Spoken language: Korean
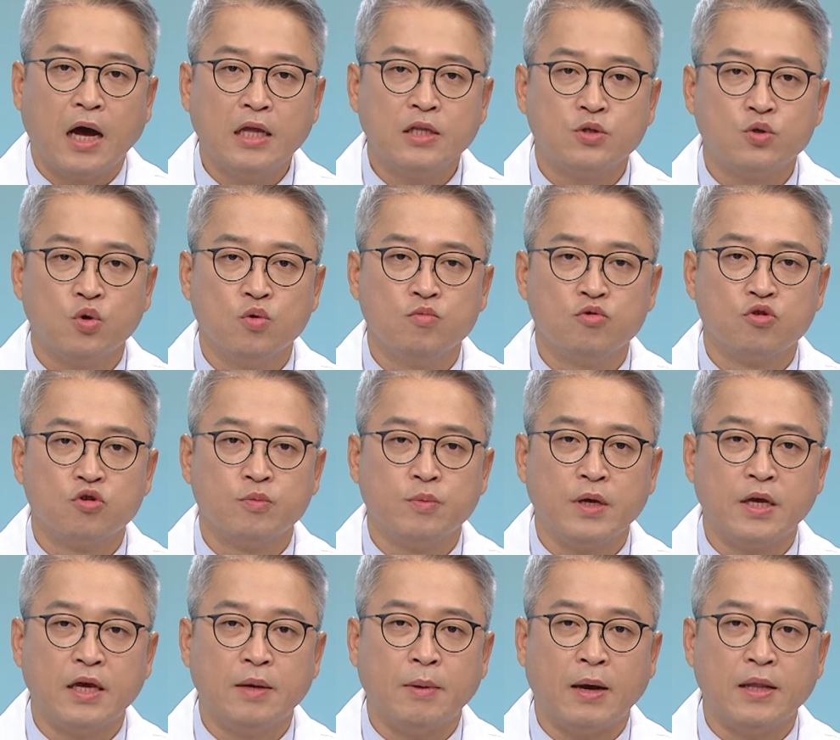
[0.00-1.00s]
한쪽
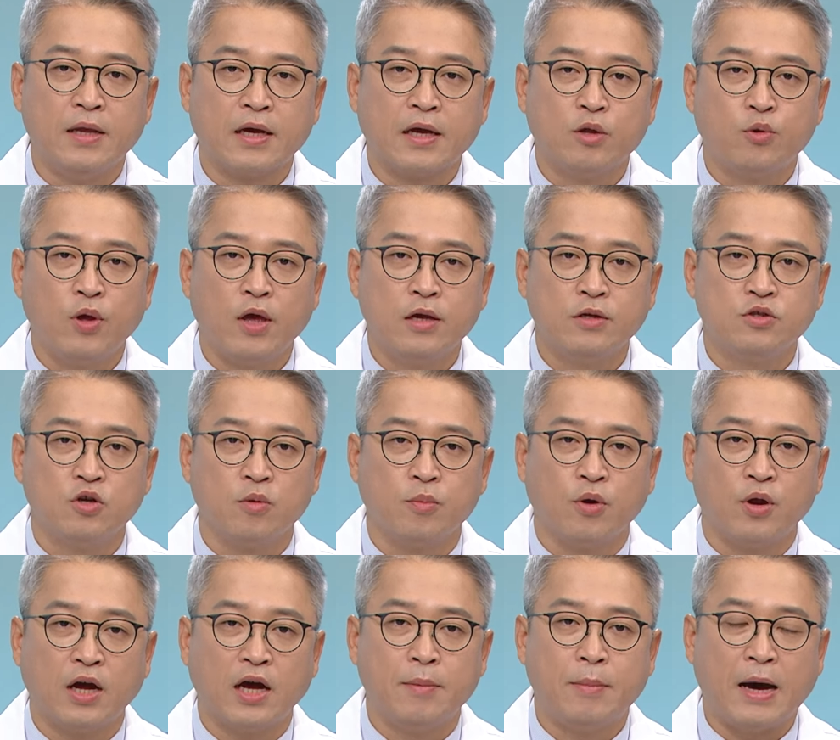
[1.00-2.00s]
무릎이 만약에 퇴행성
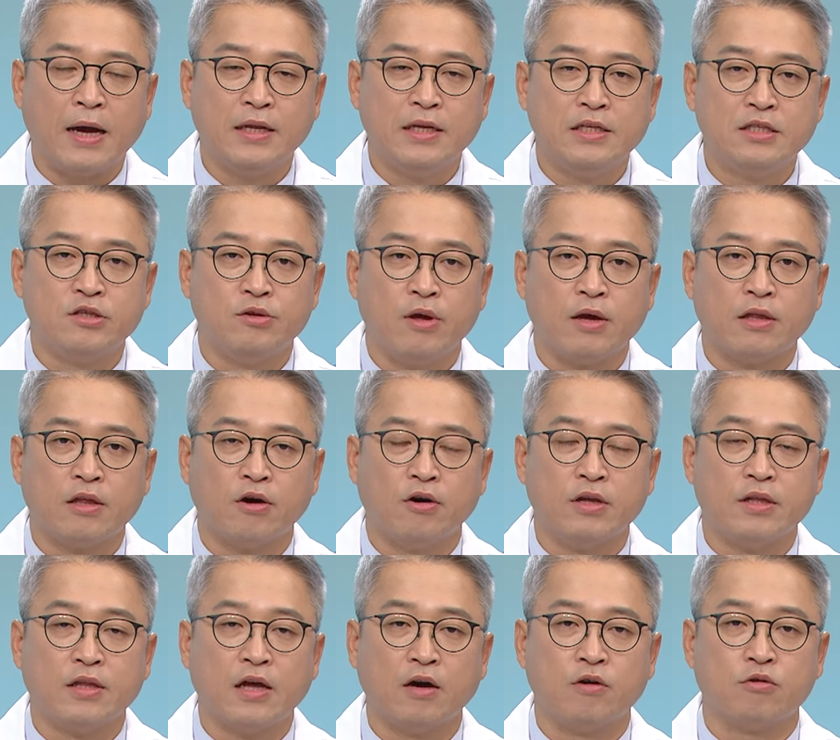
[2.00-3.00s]
변화가 많이 진행되어
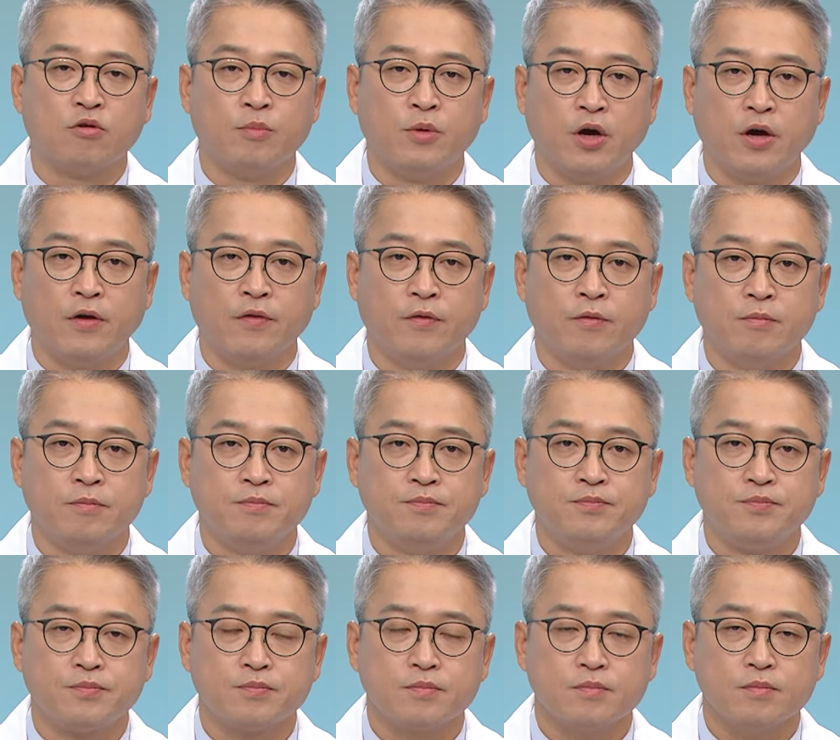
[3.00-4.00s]
있다 그러면
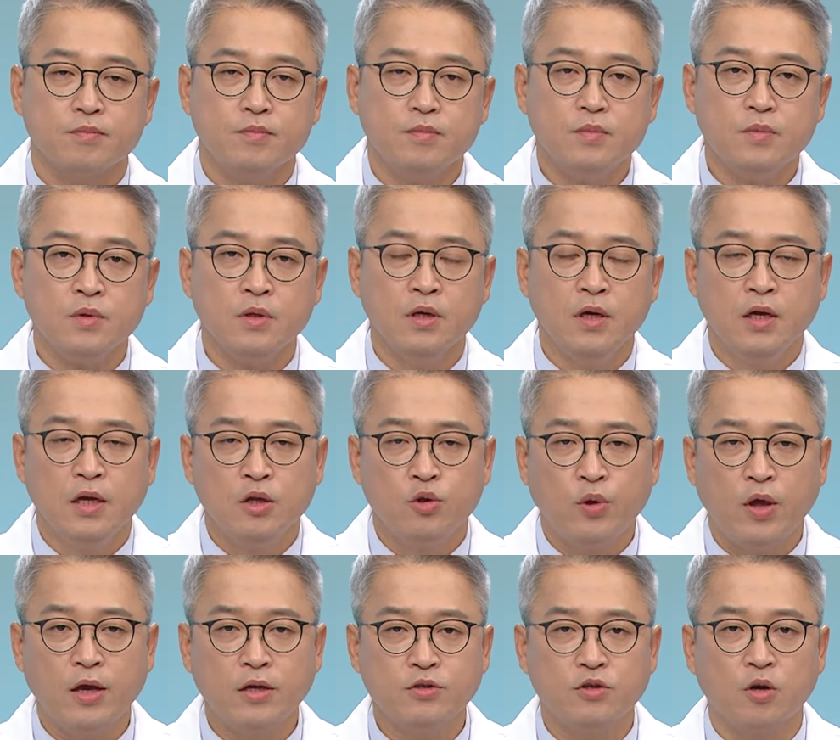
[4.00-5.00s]
네.
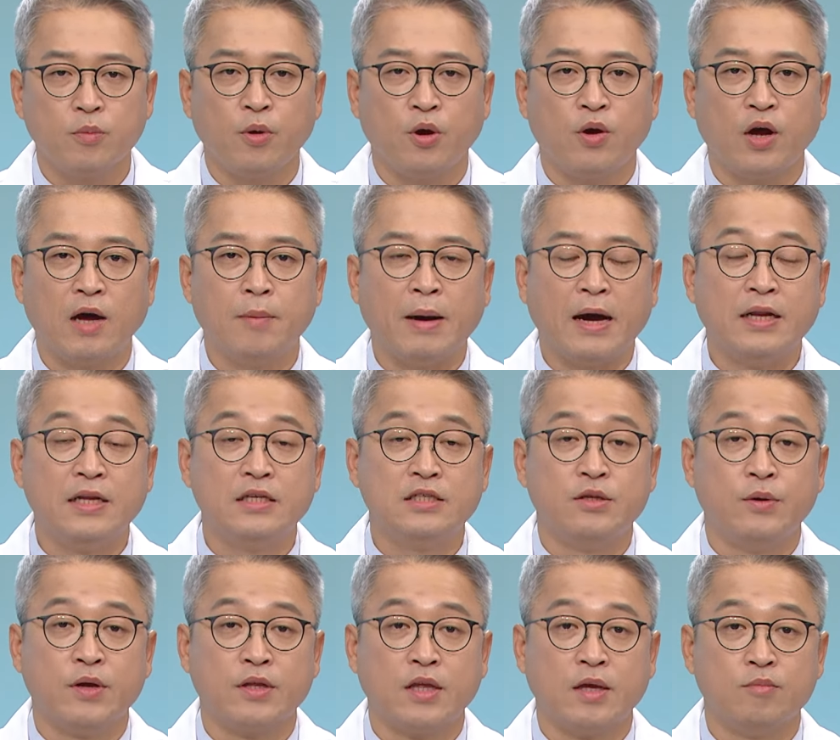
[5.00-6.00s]
퇴행성 변화가 많이
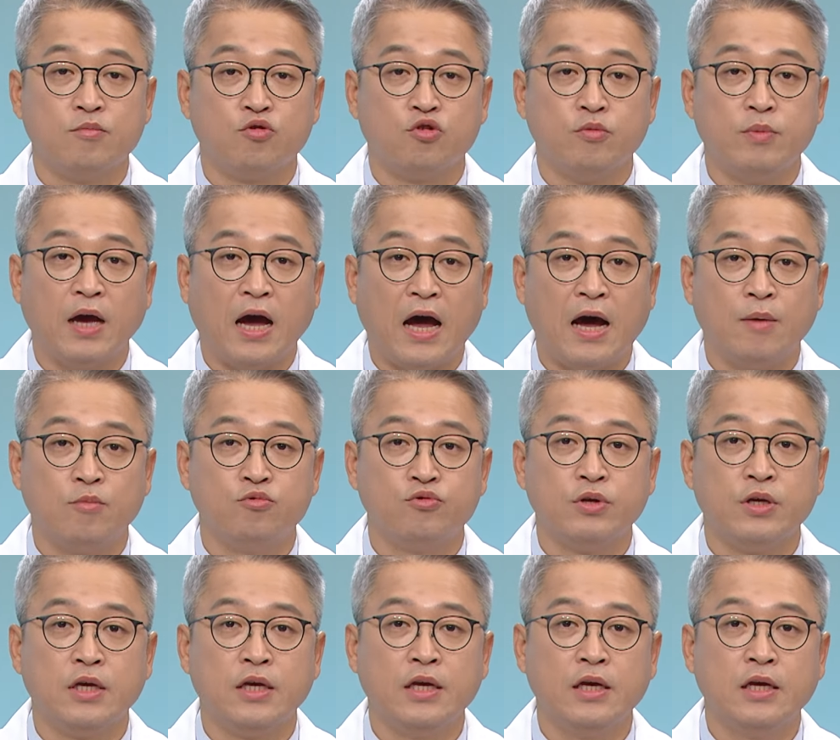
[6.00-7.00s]
진행된 무릎이
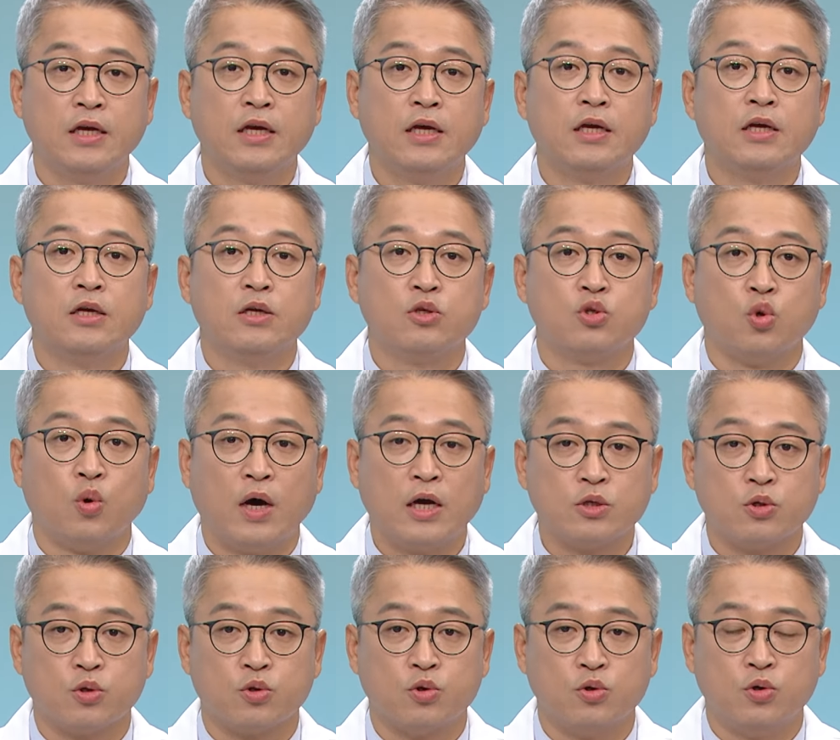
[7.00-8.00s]
아무리
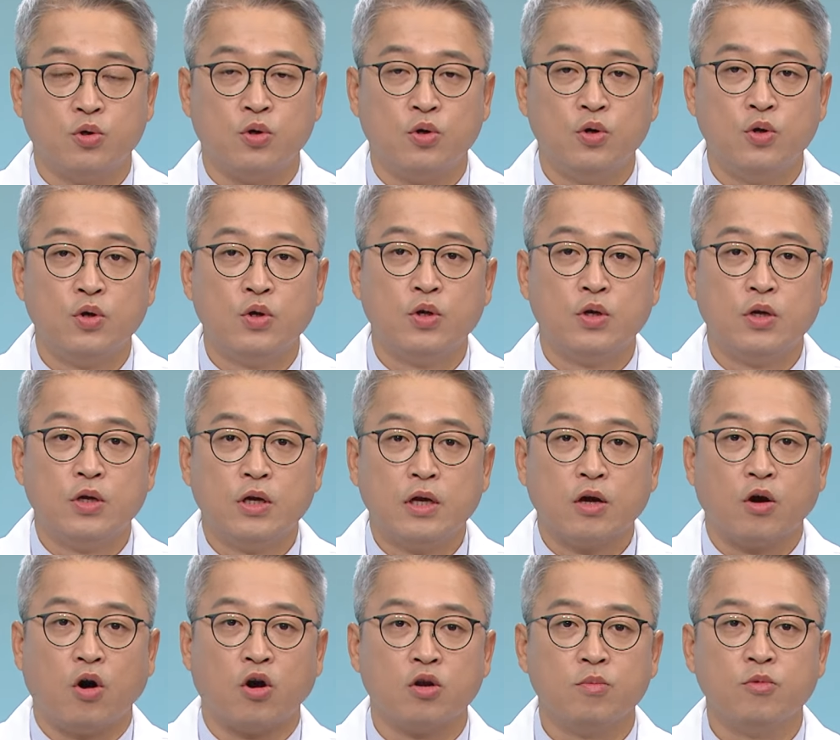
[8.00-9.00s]
좋아져도
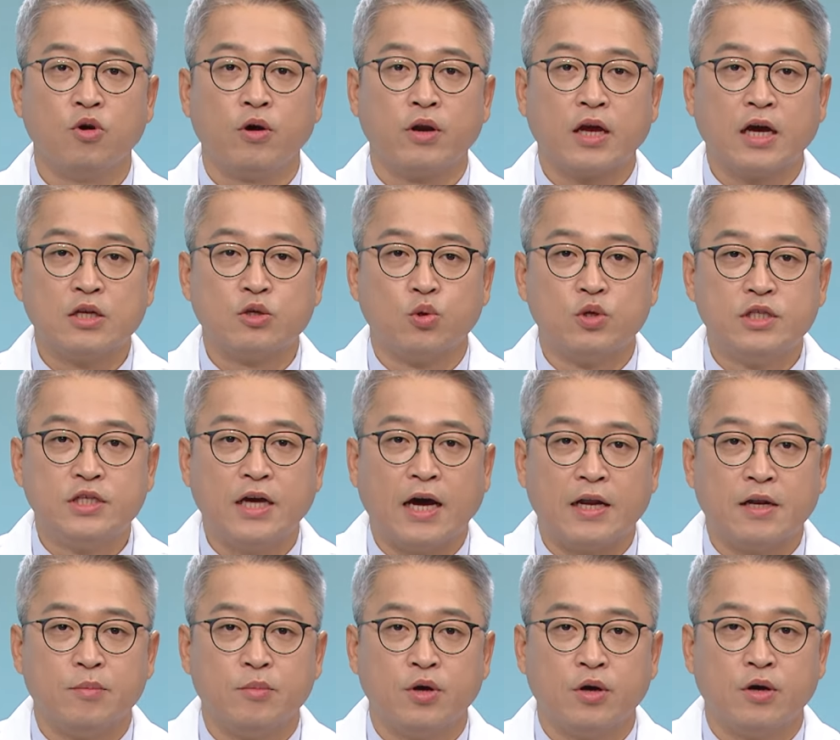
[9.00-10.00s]
걸음걸이가 좋지
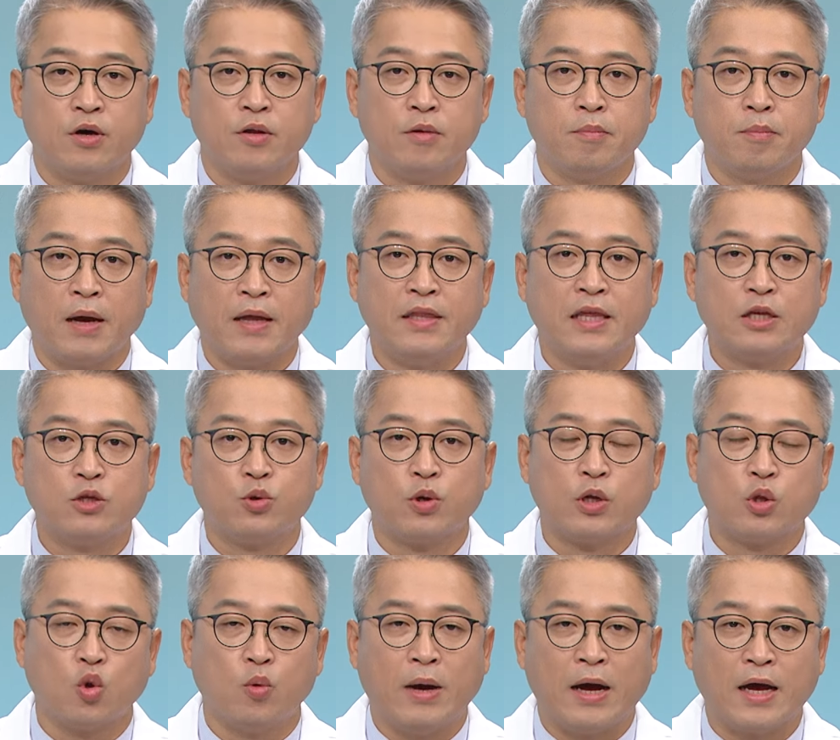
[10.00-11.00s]
않으면
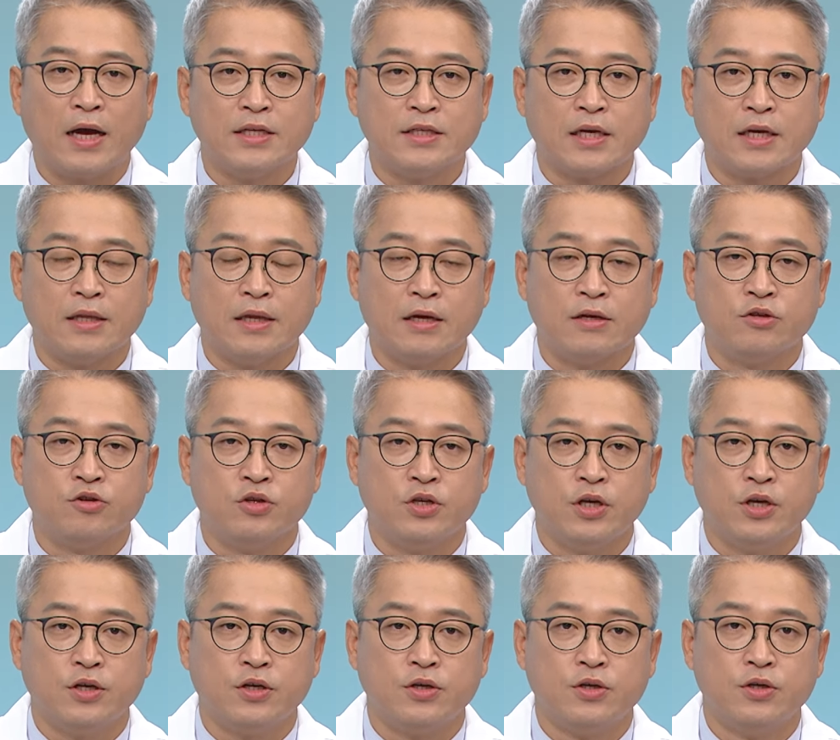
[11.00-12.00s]
반대쪽이 또 망가지게
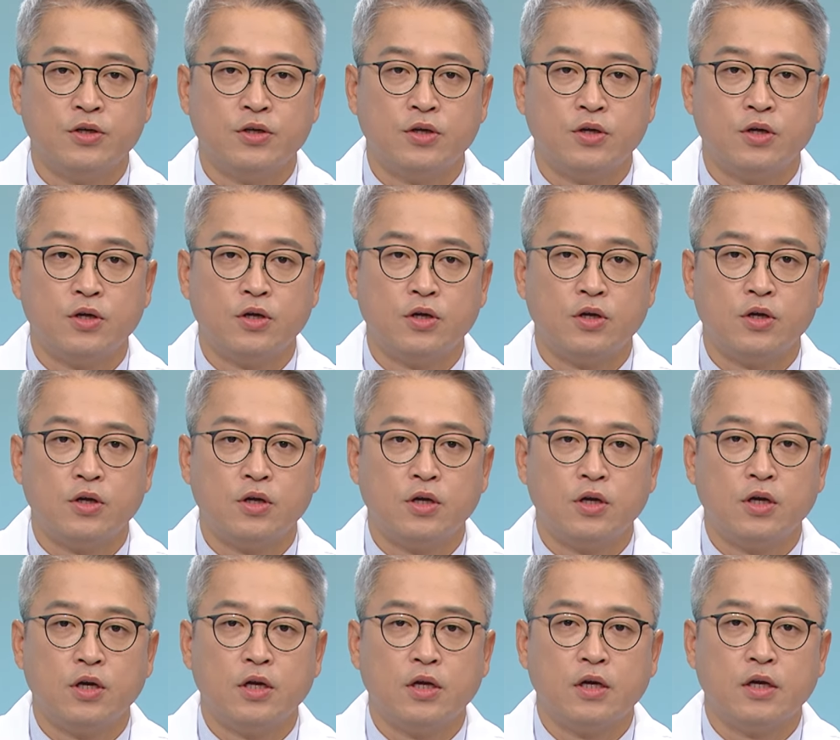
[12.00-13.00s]
되거든요. 아,
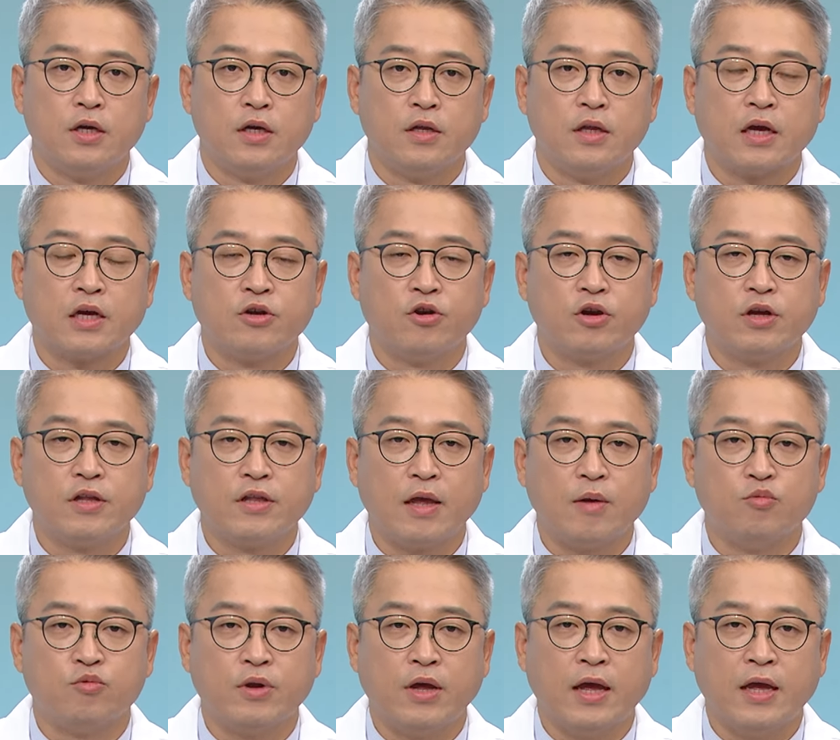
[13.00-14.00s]
예. 네, 그렇기
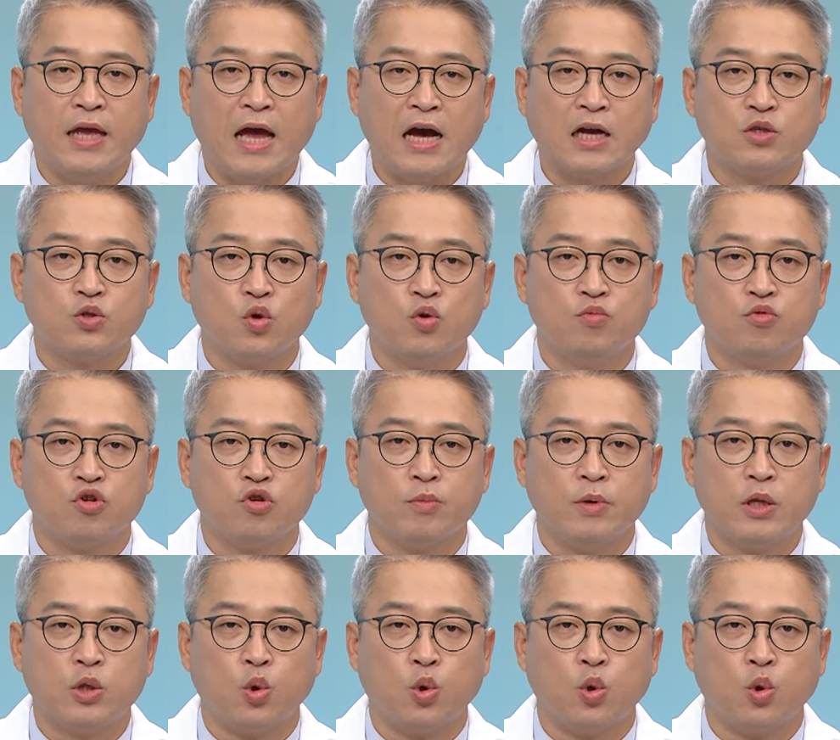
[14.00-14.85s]
때문에 양쪽 무릎이